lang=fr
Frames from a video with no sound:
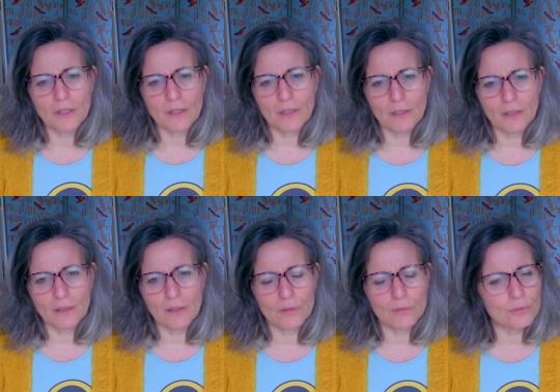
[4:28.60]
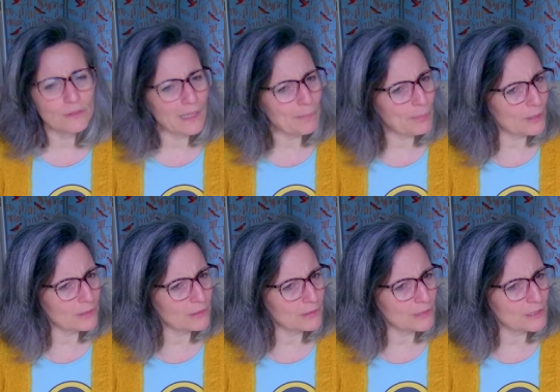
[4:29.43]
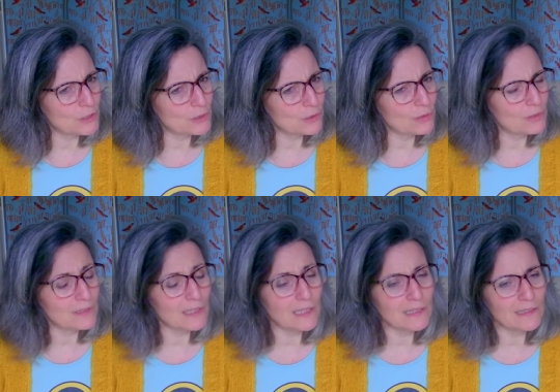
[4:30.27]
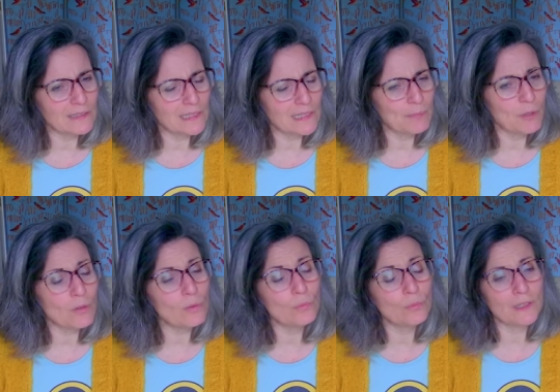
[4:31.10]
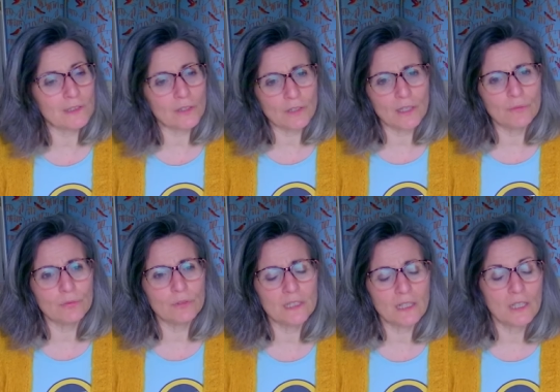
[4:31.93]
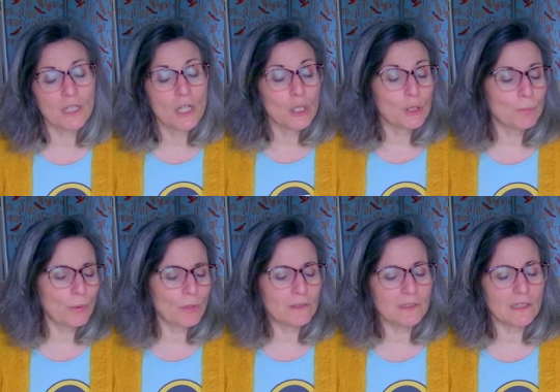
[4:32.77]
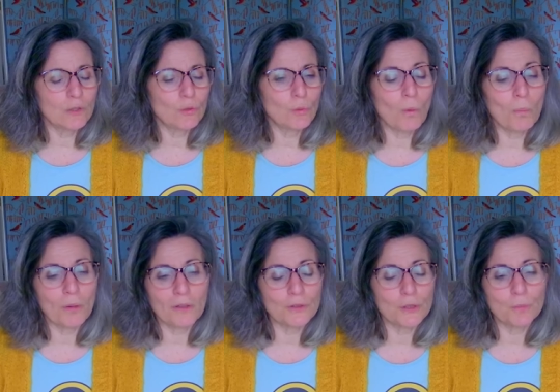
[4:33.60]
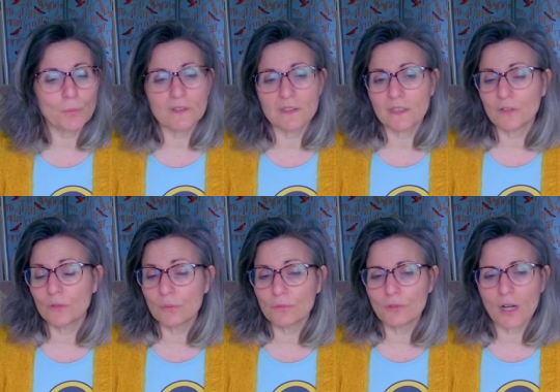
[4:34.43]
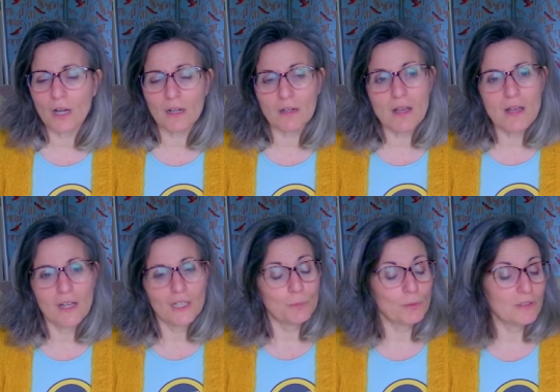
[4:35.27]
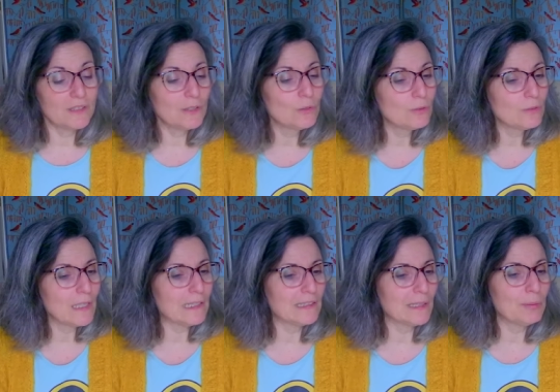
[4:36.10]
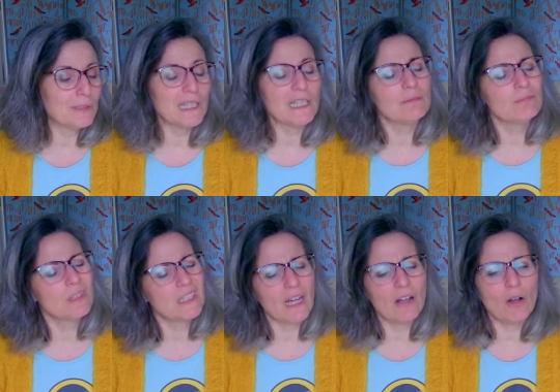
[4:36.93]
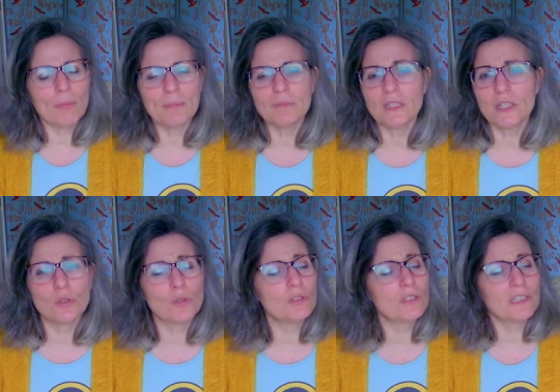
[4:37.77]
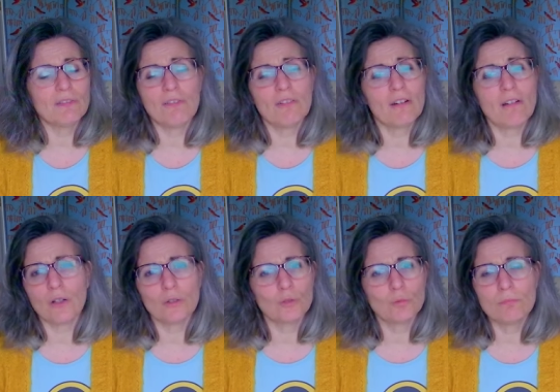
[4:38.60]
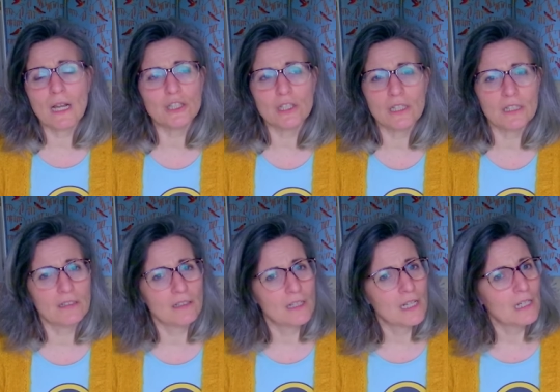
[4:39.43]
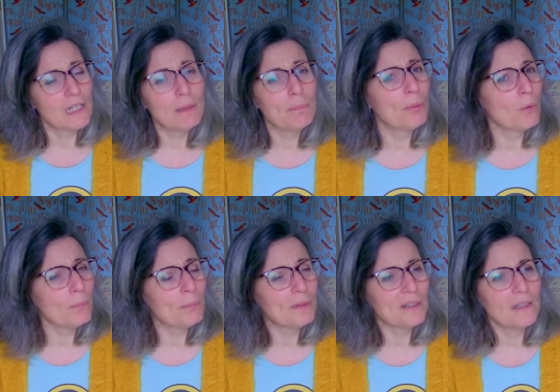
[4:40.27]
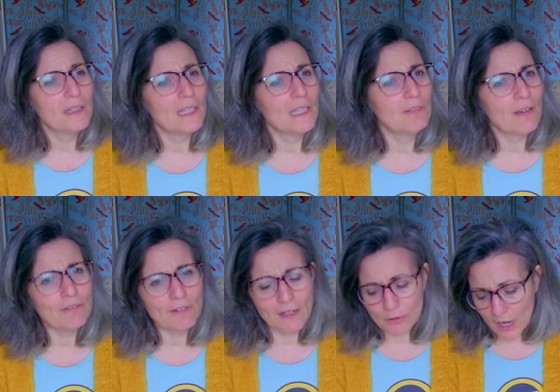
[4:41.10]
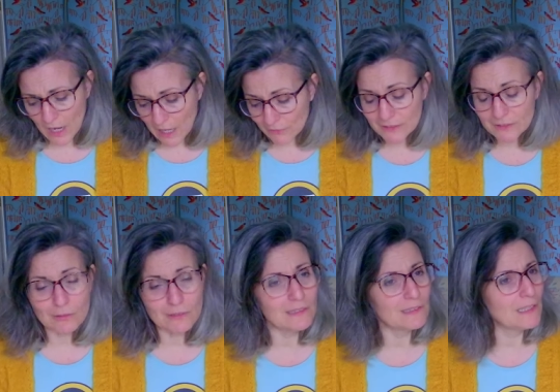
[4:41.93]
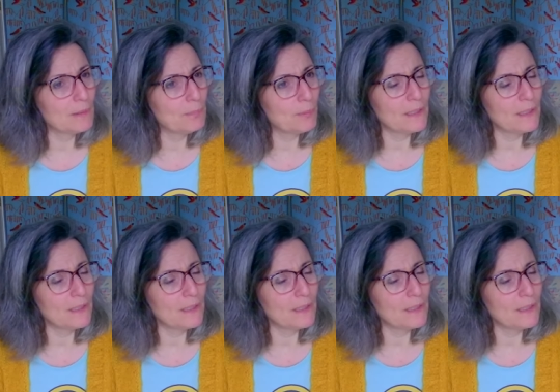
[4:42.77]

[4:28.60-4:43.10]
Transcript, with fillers: euh, vous apporte des choses et des éléments où vous êtes en train de vous dire je peux essayer de tout comprendre, je peux essayer de tout voir, je peux essayer de tout accepter, il y a quand même des choses, il va falloir que tu me lâches les, les pompes et il va falloir avec ce 10 DP